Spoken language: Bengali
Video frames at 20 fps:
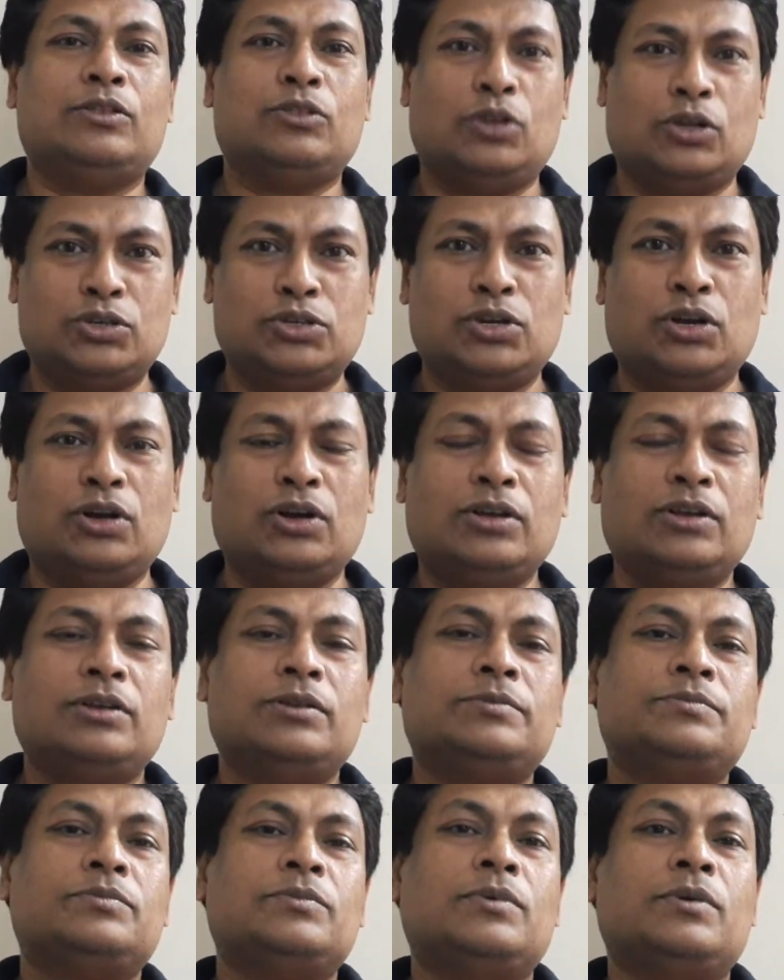দর্শক
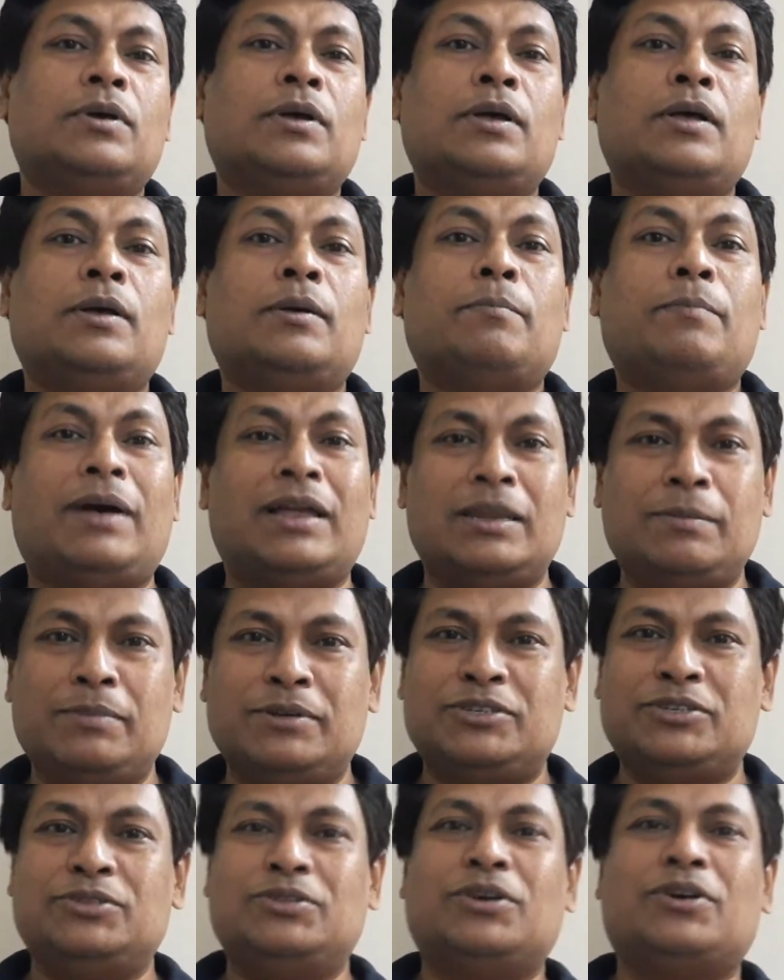পানি
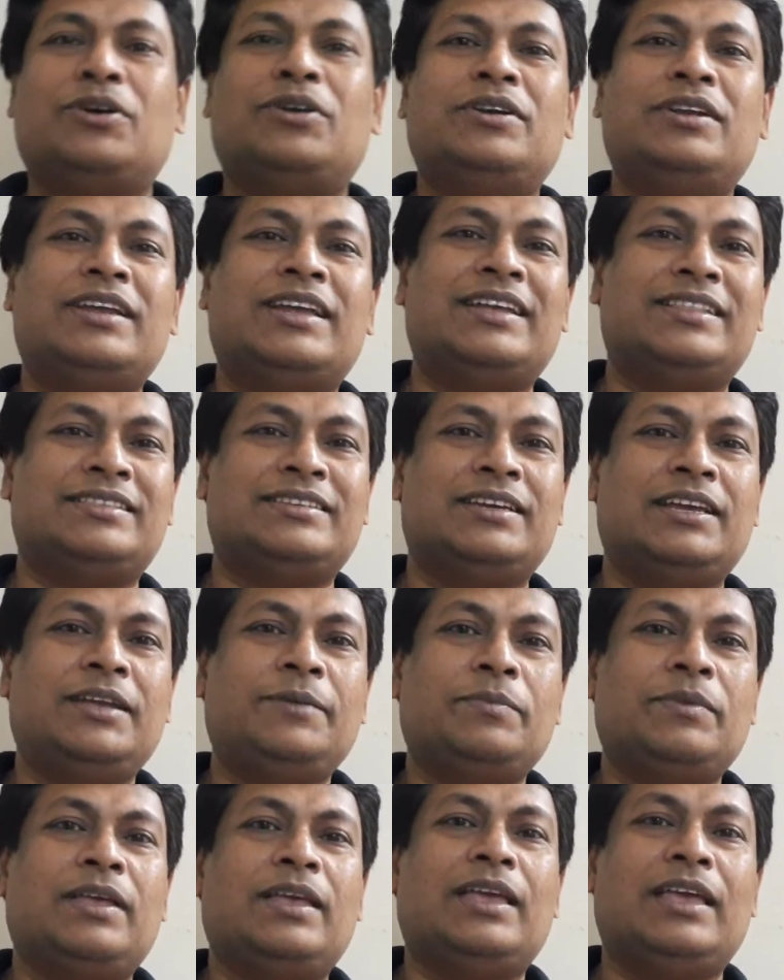বিশুদ্ধকরণের ক্ষেত্রে
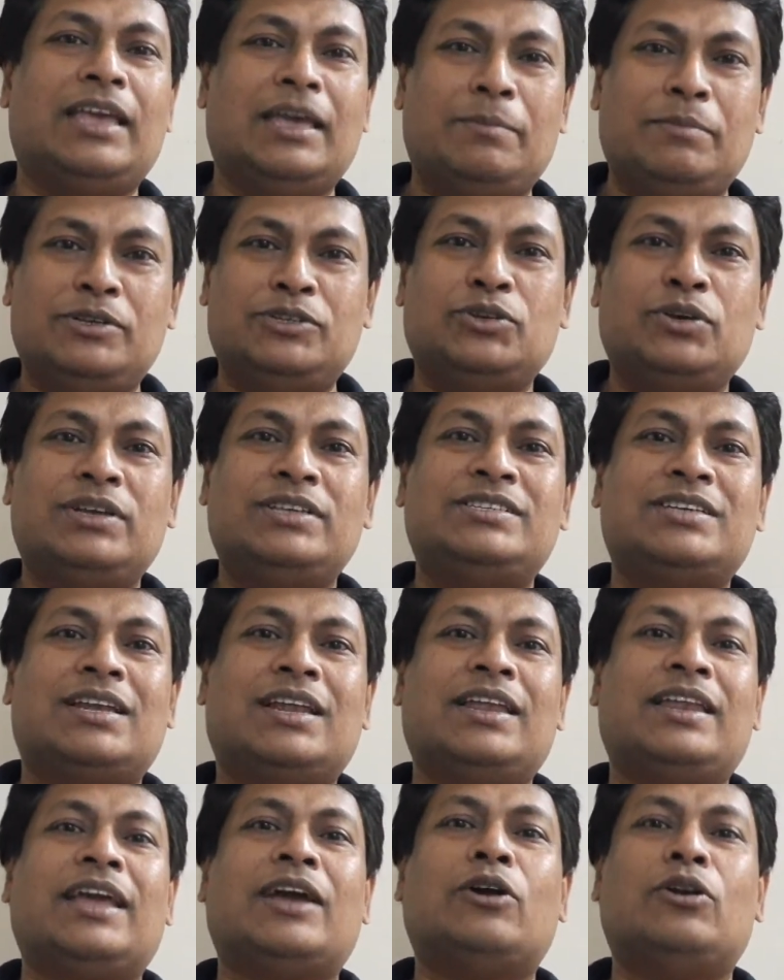এ বিষয়ে যারা
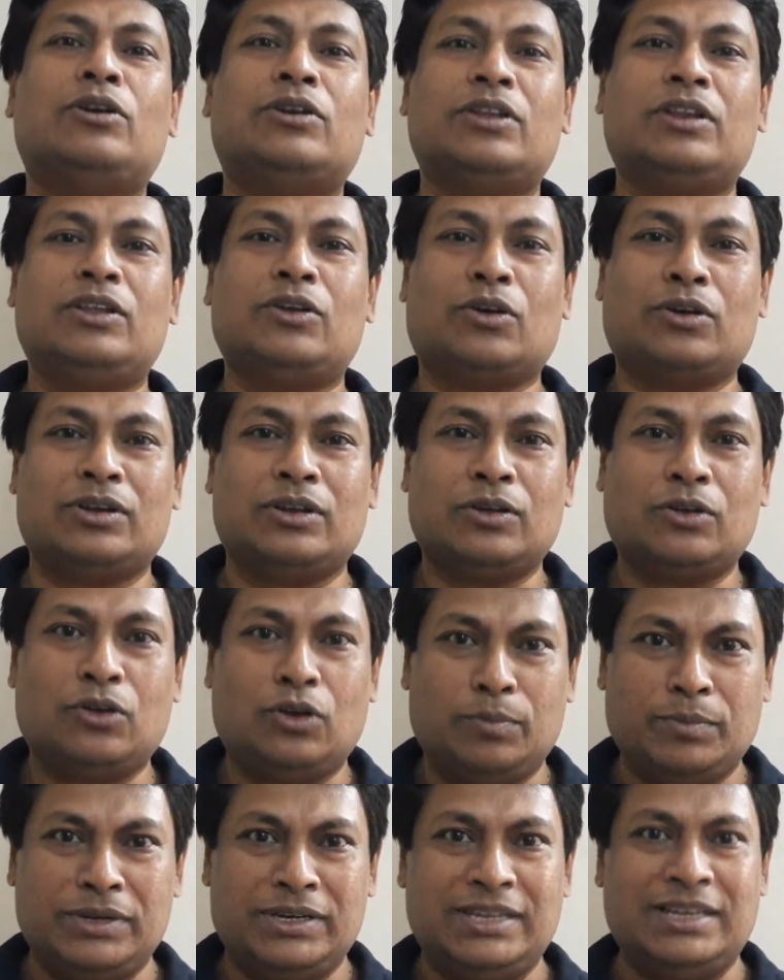রেগুলেটরি
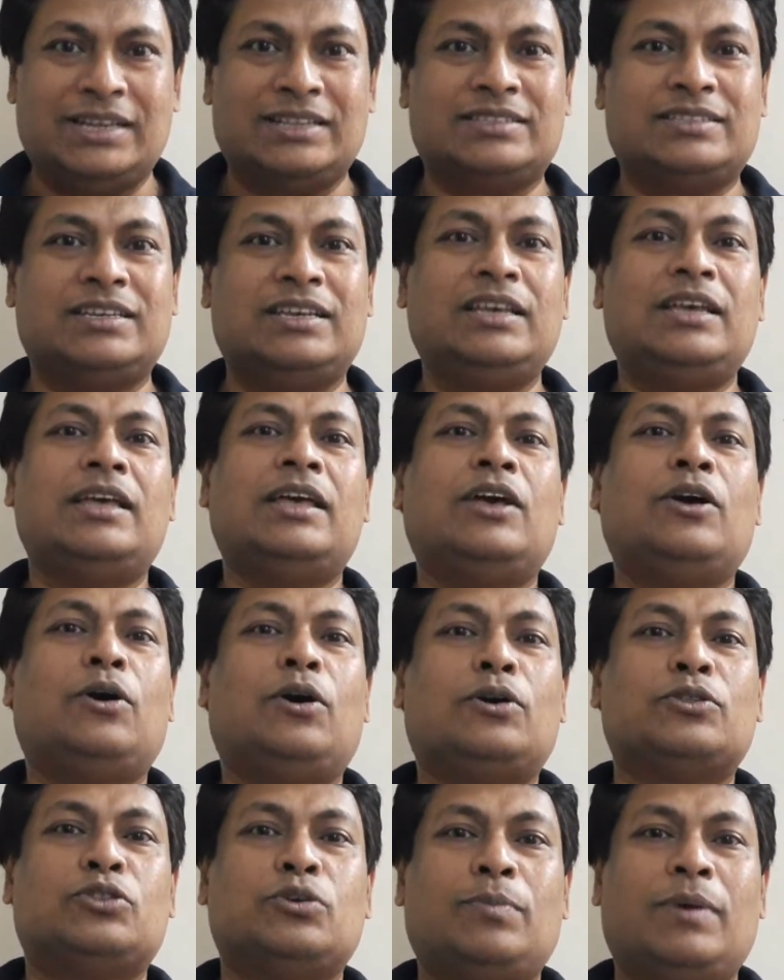কমিটি আছে
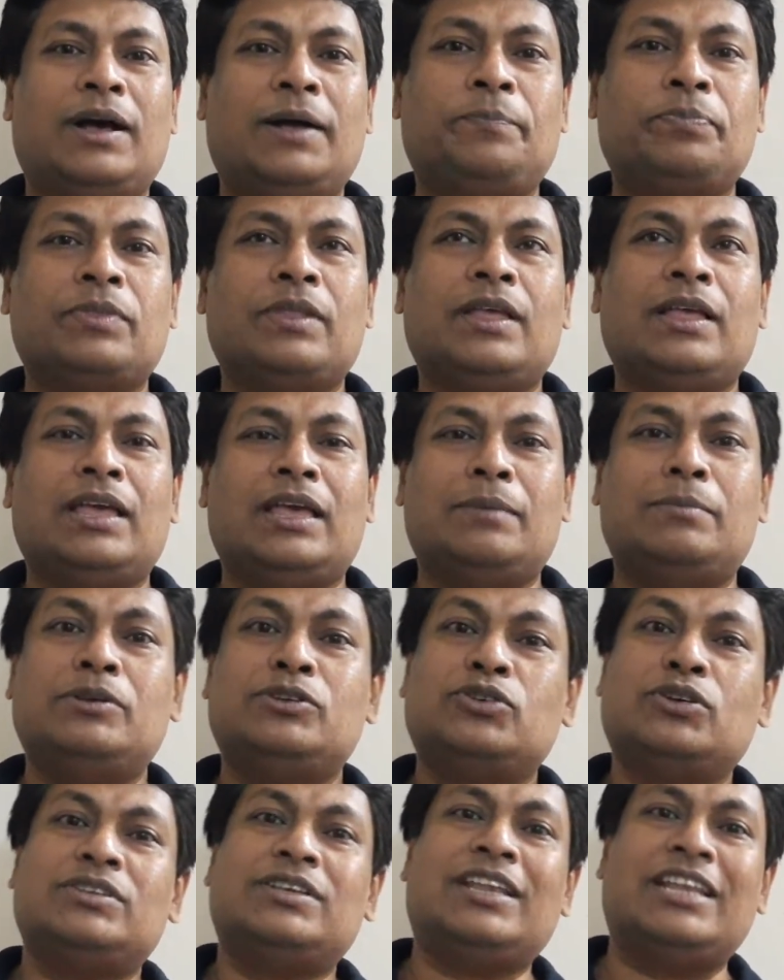অথবা এ
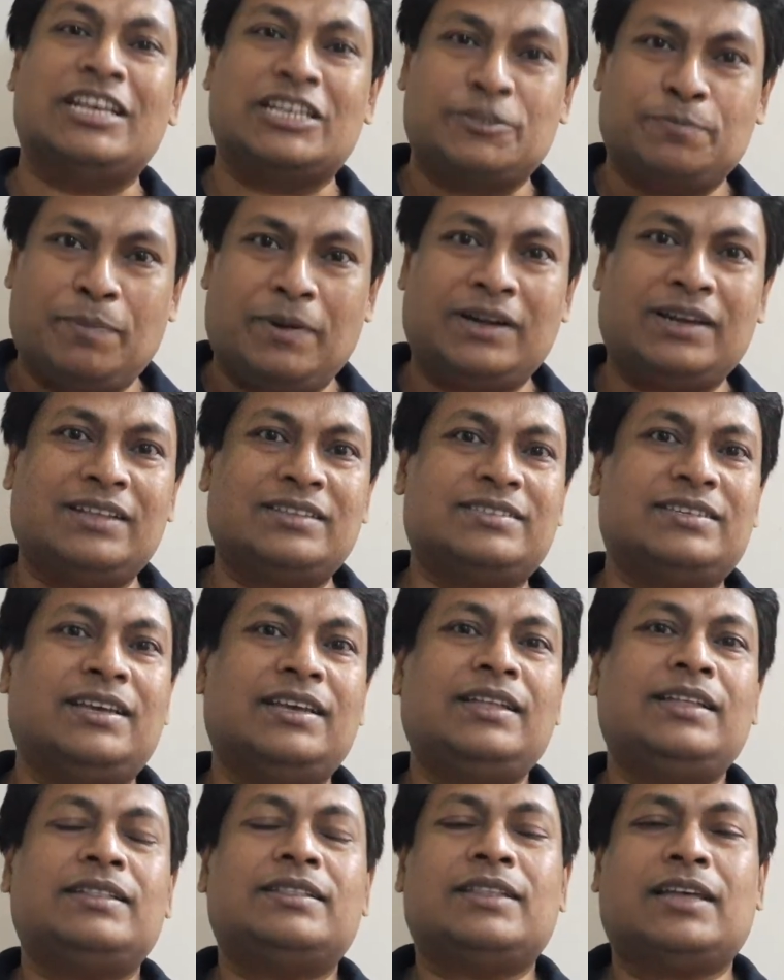বিষয়ে যারা এক্সপার্ট আছে
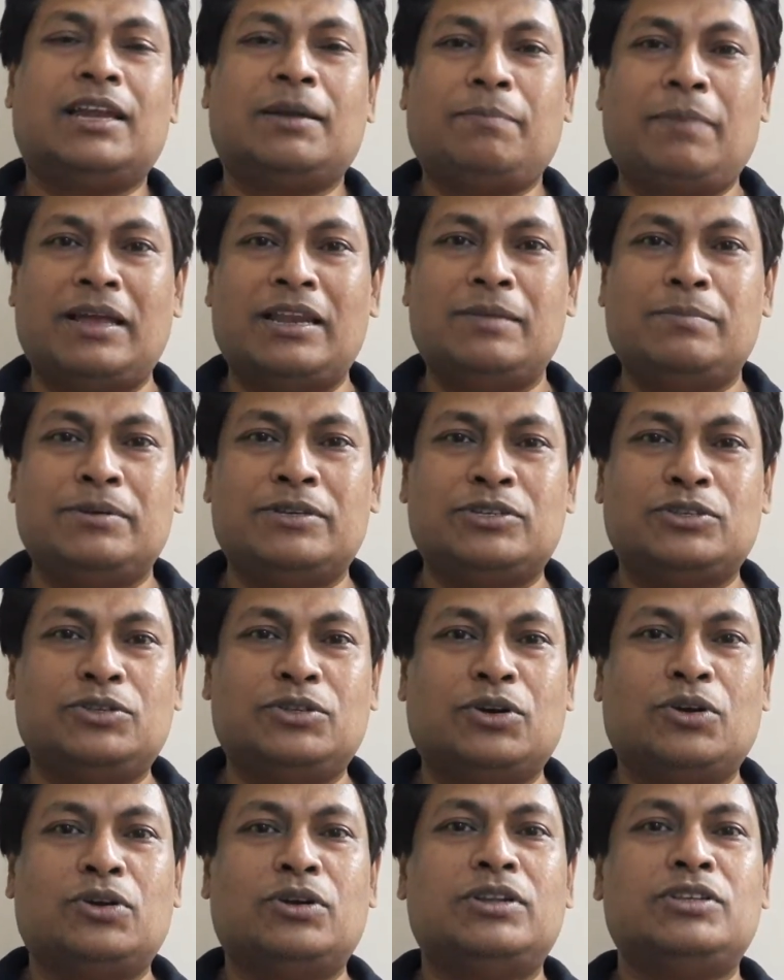তারা পানি
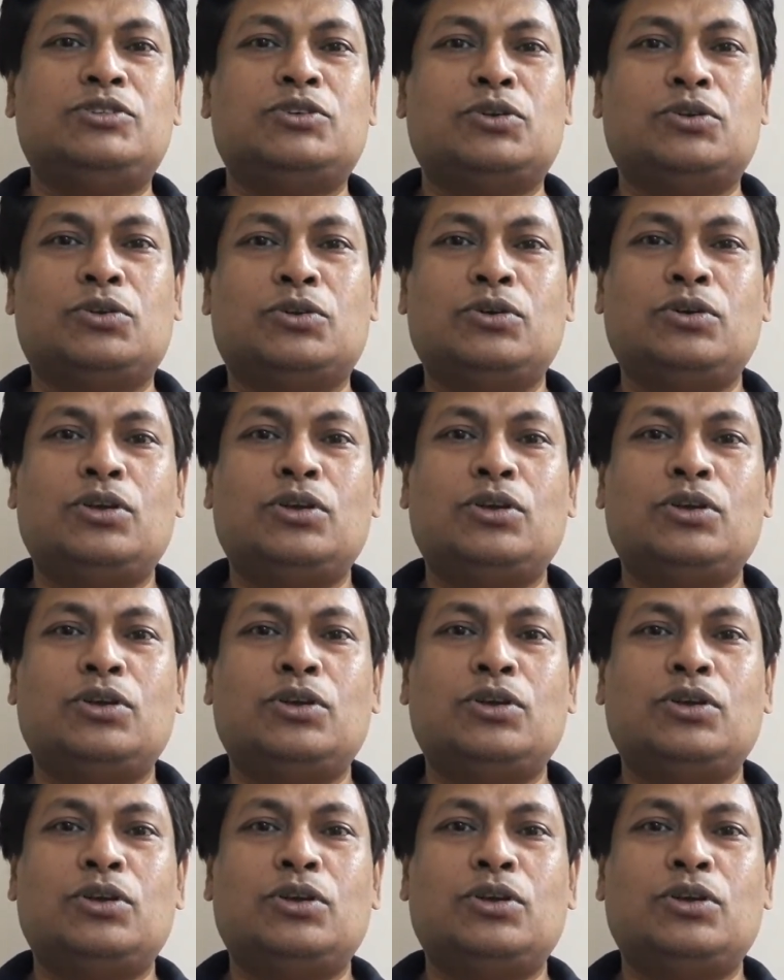বিশুদ্ধকরণের জন্য